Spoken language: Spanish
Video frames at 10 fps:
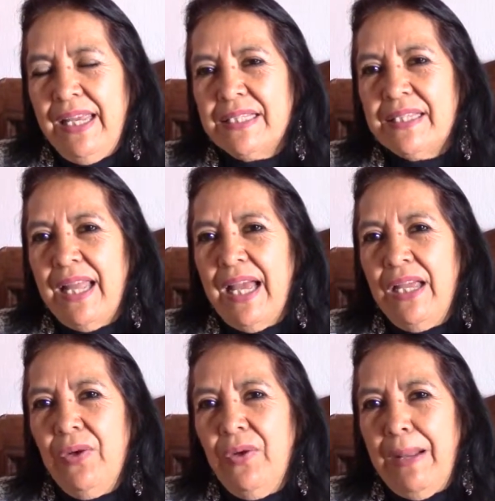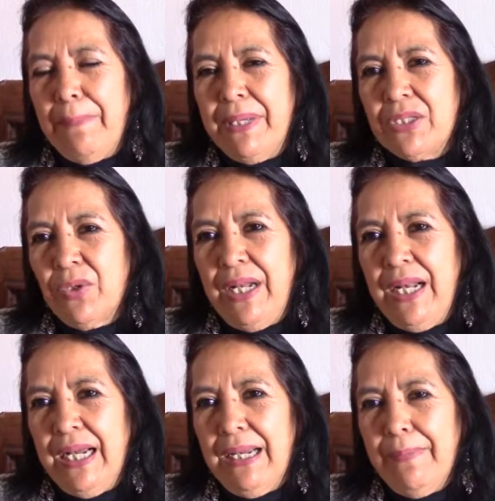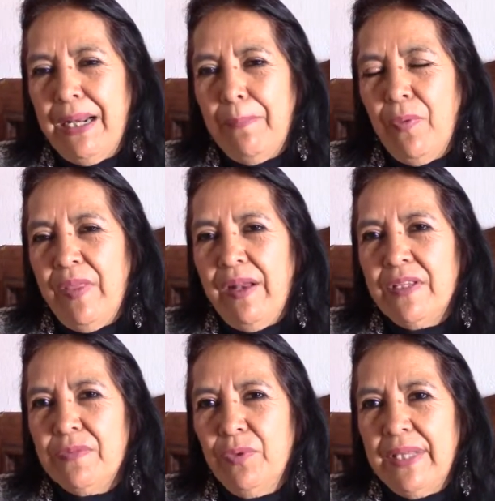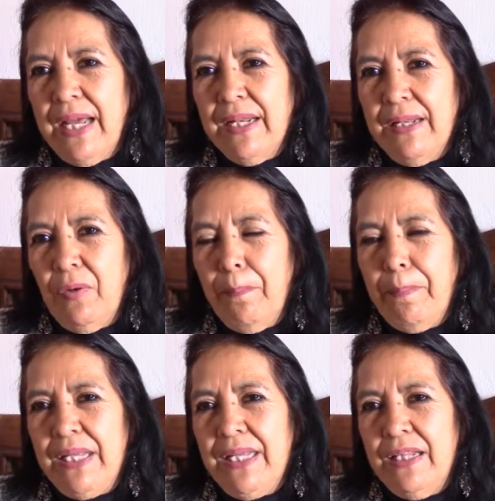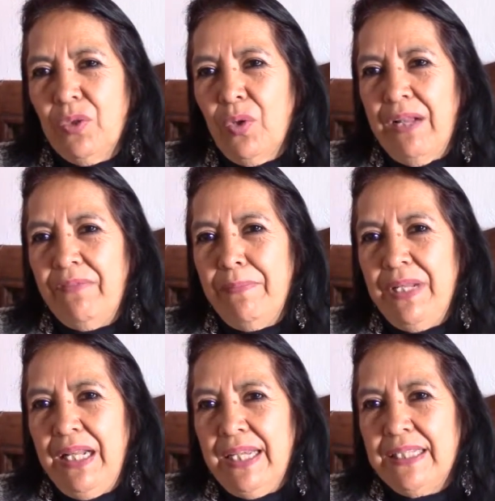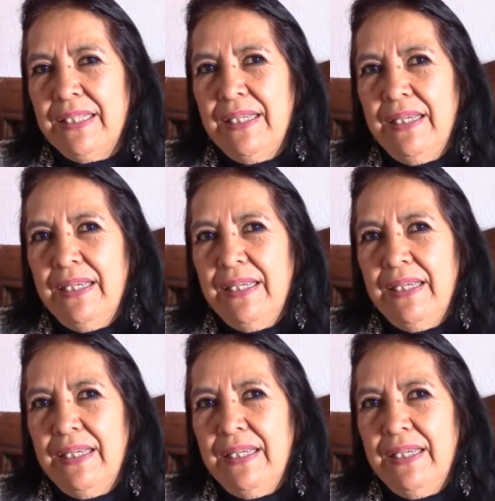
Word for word: este año la pastorela que van a poder disfrutar en compañía de toda la familia es